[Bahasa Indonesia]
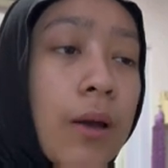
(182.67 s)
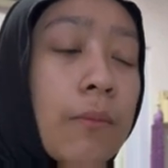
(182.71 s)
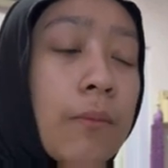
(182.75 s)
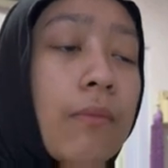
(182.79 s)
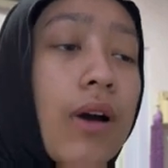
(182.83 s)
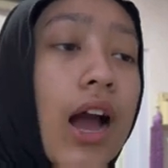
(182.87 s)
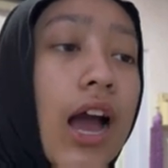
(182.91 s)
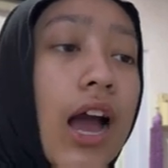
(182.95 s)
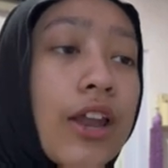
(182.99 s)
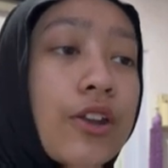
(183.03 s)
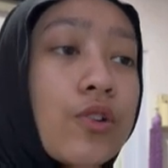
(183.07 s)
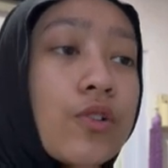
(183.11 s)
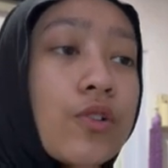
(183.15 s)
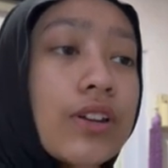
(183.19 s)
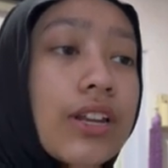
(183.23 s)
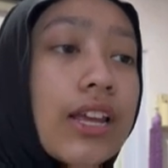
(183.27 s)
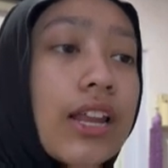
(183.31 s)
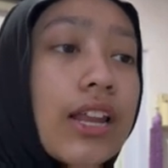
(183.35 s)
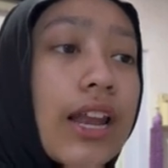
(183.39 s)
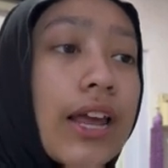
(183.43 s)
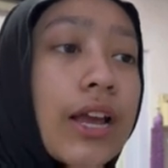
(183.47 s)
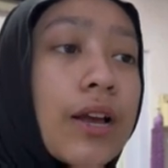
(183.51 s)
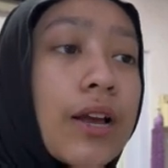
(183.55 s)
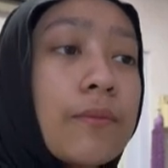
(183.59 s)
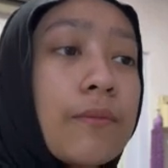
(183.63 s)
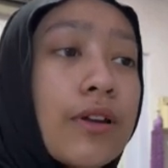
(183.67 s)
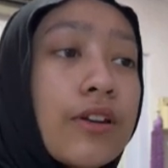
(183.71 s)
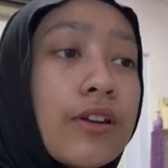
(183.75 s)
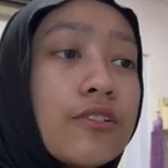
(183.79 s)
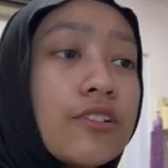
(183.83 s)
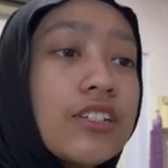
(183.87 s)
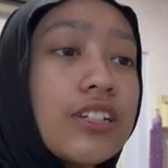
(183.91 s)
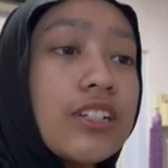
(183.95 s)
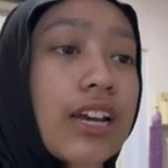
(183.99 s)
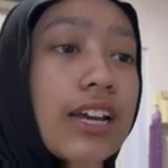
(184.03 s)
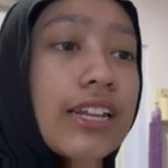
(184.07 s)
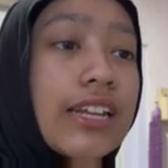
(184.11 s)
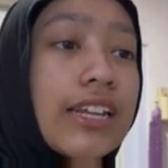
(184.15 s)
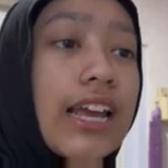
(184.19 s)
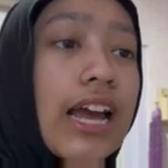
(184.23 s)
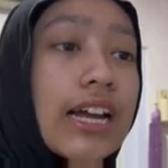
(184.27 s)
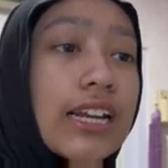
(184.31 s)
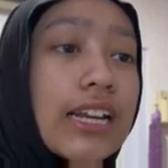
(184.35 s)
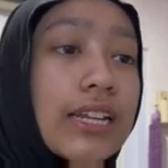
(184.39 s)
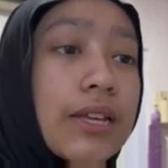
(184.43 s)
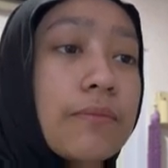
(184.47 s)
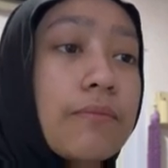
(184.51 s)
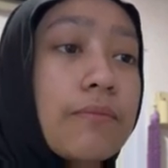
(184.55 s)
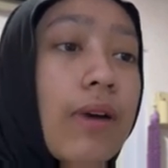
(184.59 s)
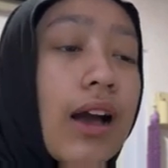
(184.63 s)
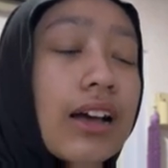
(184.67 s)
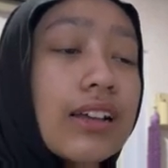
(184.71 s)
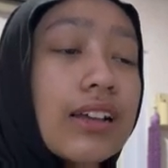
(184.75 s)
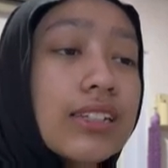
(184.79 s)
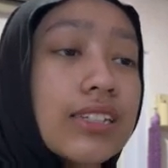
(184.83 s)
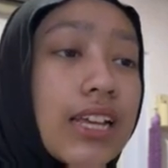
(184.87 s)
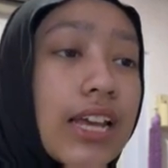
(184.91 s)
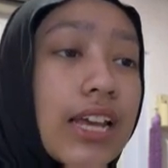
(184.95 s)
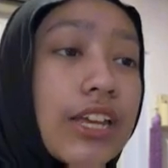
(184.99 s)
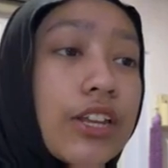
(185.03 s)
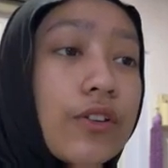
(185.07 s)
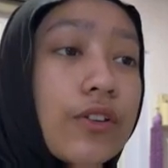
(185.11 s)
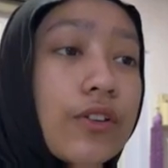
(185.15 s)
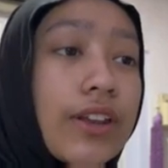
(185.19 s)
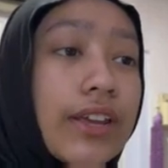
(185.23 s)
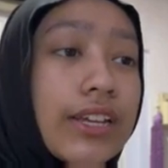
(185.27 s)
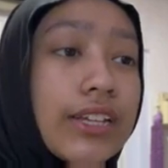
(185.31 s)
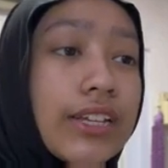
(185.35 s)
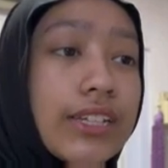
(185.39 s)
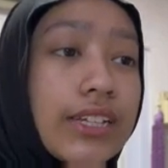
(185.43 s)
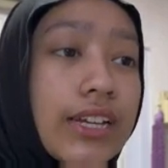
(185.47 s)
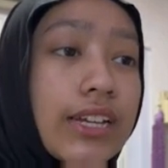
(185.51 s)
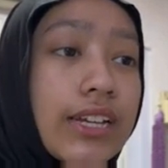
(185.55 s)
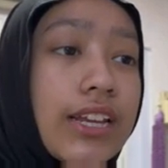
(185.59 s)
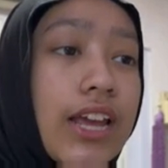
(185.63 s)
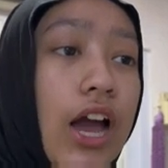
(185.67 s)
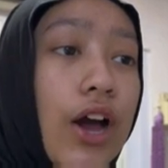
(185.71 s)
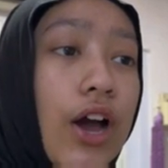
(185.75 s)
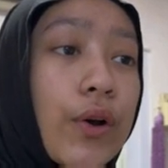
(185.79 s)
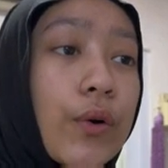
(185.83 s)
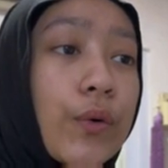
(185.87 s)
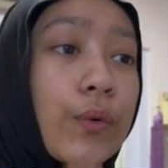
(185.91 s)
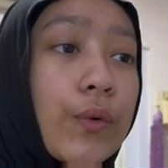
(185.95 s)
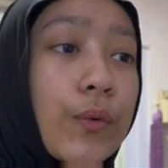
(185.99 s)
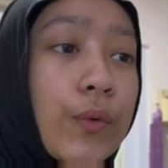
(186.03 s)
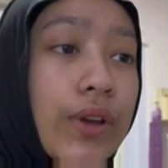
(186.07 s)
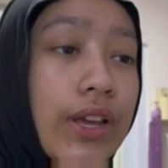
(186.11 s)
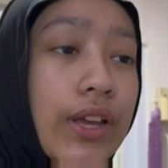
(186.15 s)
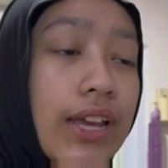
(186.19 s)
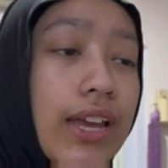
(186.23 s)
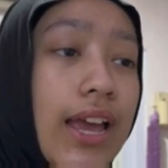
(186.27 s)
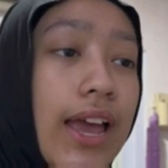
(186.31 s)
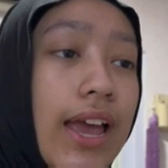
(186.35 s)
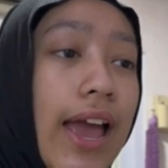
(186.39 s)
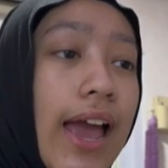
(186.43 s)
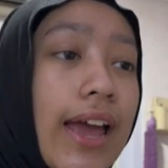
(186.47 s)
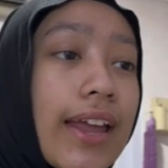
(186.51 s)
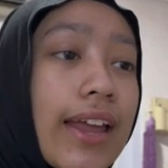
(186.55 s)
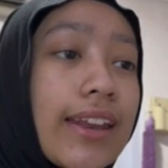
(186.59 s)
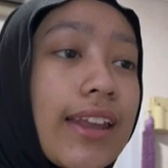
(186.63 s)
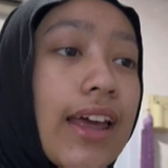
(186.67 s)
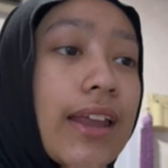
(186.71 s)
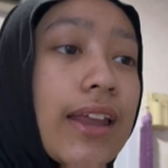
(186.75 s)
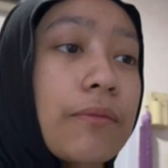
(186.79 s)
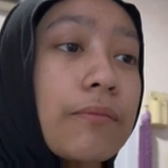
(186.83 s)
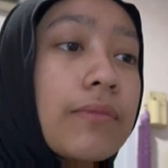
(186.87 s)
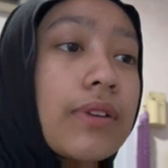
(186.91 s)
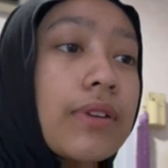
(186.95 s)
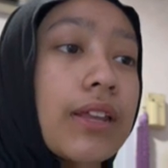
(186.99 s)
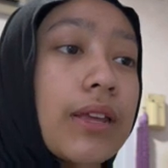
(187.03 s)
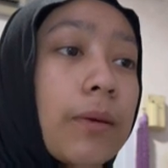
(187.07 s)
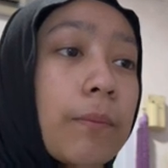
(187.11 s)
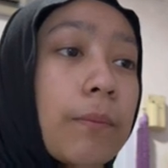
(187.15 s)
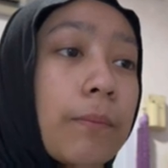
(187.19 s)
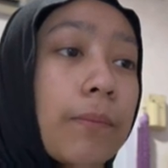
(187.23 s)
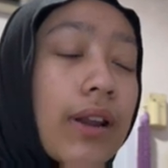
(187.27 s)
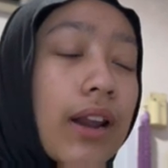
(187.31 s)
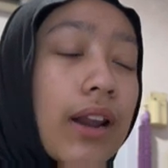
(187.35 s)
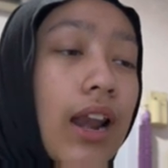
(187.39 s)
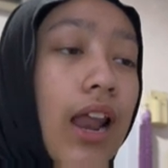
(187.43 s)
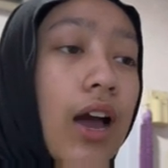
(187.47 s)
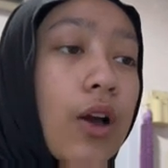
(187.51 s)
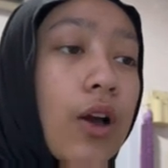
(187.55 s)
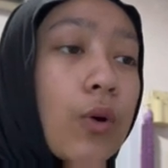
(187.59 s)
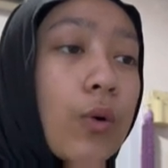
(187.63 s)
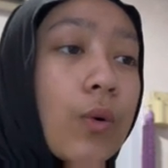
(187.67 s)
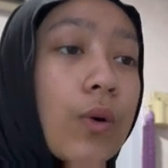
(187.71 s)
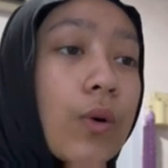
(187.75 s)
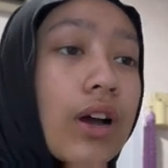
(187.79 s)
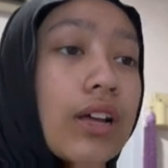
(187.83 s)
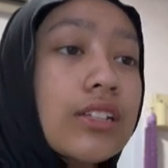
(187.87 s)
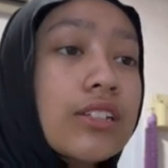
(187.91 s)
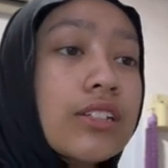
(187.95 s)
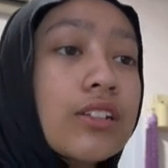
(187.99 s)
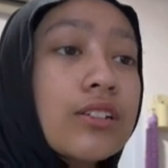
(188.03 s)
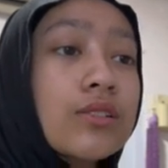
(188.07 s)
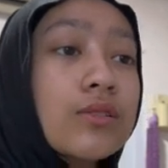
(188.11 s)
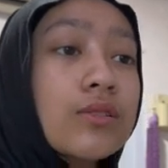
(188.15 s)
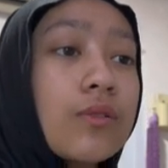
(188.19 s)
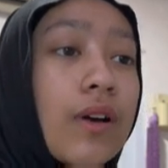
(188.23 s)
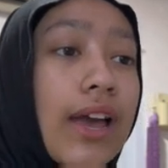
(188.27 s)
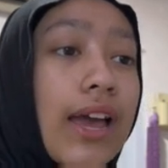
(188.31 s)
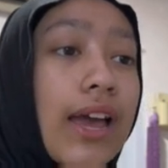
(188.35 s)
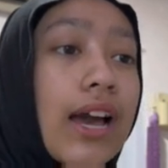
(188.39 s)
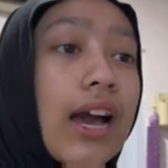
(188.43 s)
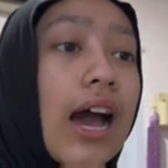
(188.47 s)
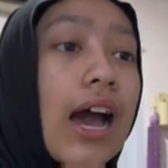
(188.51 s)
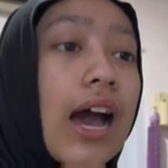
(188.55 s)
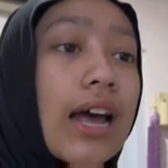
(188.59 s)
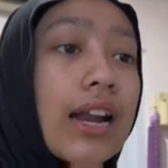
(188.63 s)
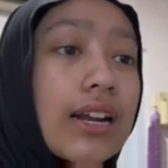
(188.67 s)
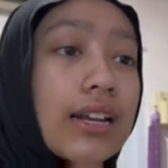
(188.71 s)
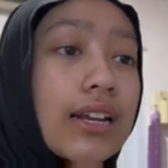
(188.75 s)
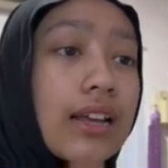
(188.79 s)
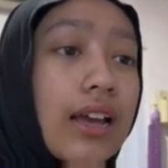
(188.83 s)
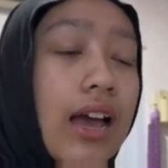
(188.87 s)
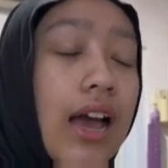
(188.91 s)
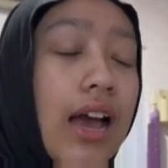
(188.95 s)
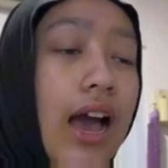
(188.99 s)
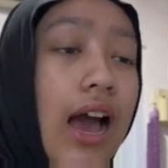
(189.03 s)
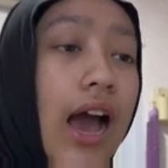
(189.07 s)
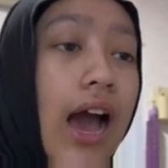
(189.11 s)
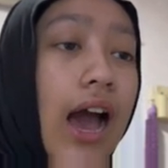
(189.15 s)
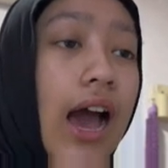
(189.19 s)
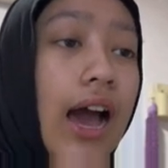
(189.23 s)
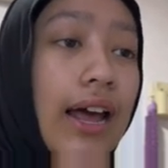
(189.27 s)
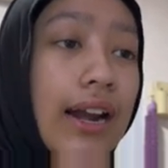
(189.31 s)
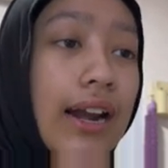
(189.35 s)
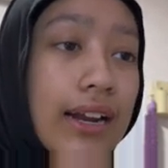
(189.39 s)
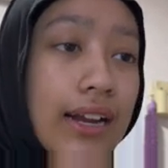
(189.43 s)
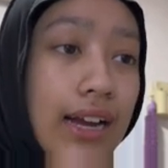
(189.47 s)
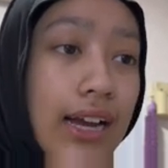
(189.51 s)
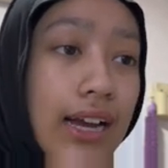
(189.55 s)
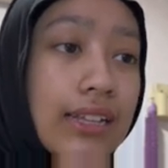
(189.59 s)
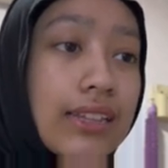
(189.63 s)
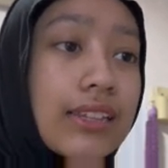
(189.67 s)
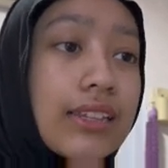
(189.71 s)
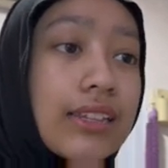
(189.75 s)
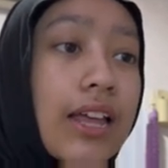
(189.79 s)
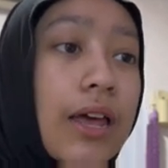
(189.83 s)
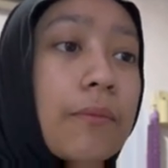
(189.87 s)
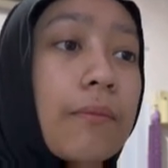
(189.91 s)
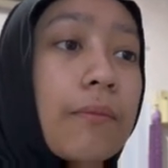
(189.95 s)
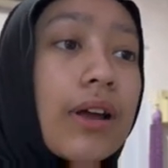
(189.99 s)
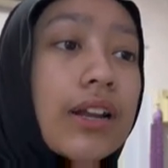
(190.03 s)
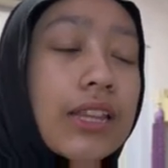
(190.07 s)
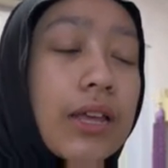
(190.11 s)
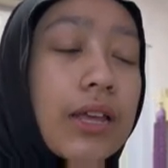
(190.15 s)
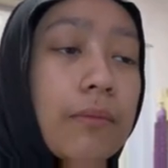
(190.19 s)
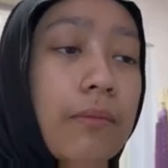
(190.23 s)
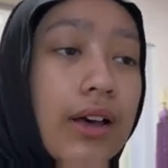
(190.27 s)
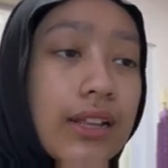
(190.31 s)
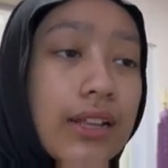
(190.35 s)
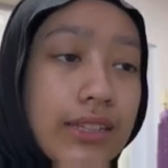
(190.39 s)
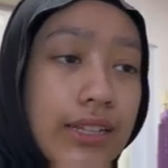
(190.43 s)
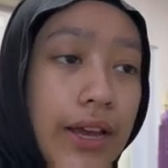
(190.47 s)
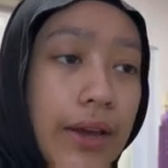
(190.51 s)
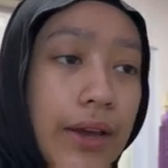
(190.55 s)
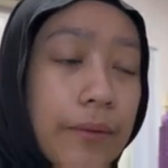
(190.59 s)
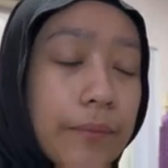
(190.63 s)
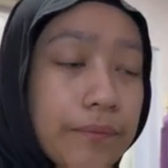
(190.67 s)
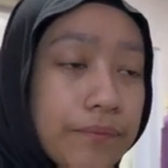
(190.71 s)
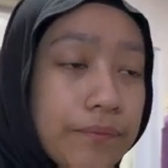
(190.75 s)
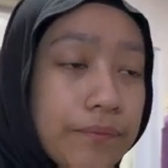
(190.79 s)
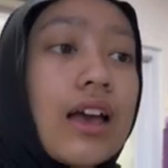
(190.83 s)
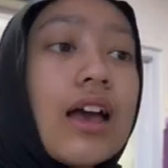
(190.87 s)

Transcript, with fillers: Mengandung nilai kemanusiaan yakni bangsa Indonesia diakui dan diperlakukan sesuai har harkat dan martabatnya.